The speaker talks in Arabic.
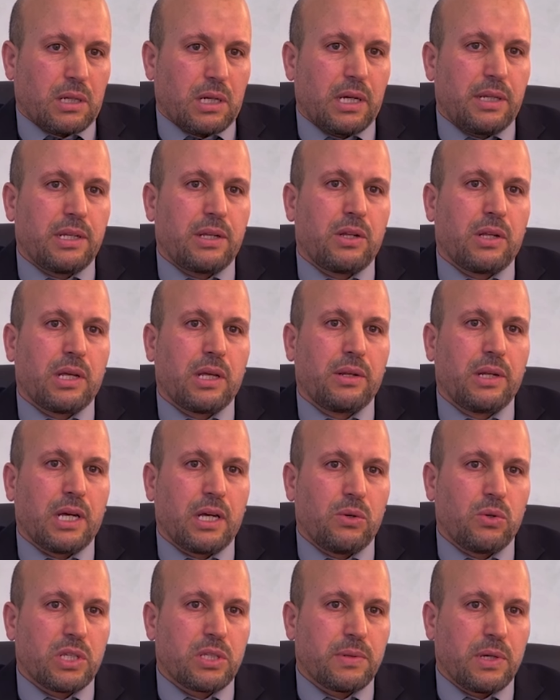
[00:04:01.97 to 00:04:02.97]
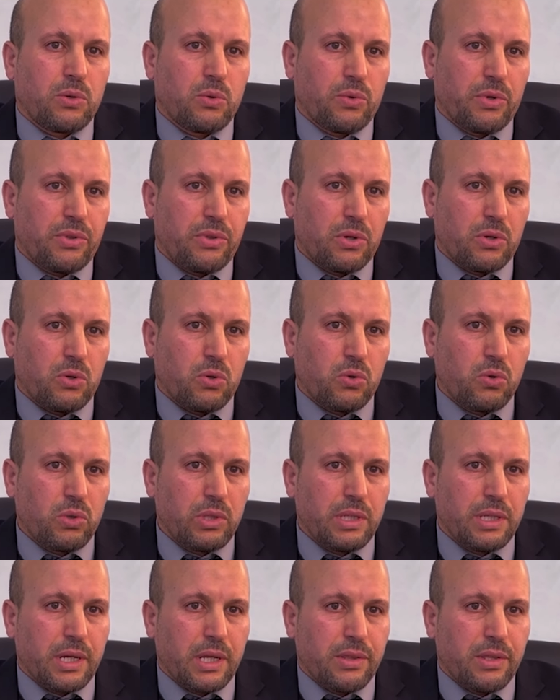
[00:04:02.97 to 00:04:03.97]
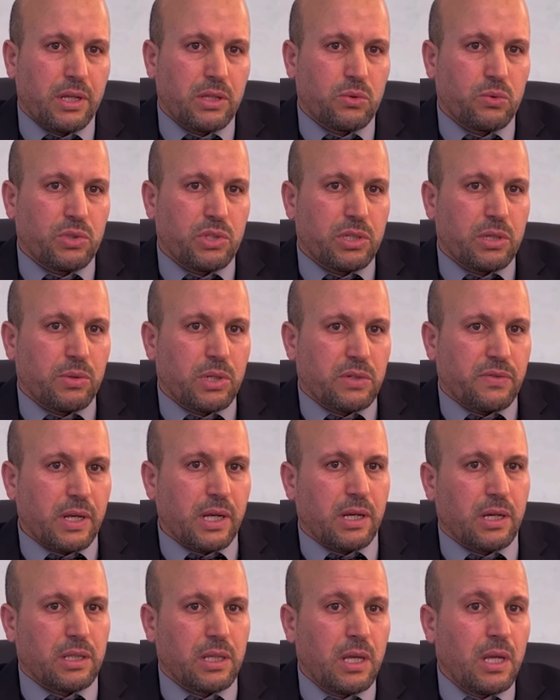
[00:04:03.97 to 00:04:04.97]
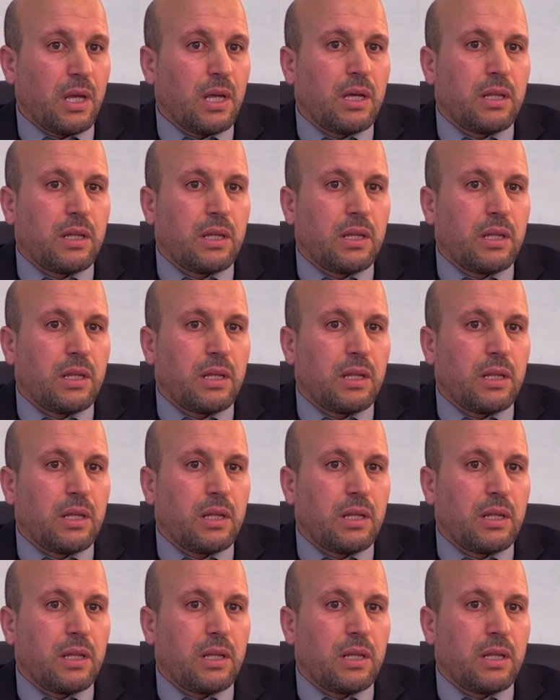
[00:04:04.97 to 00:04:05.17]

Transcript: كأننا نحن أصبحنا نوثق عقود الإرافات والزواج فقط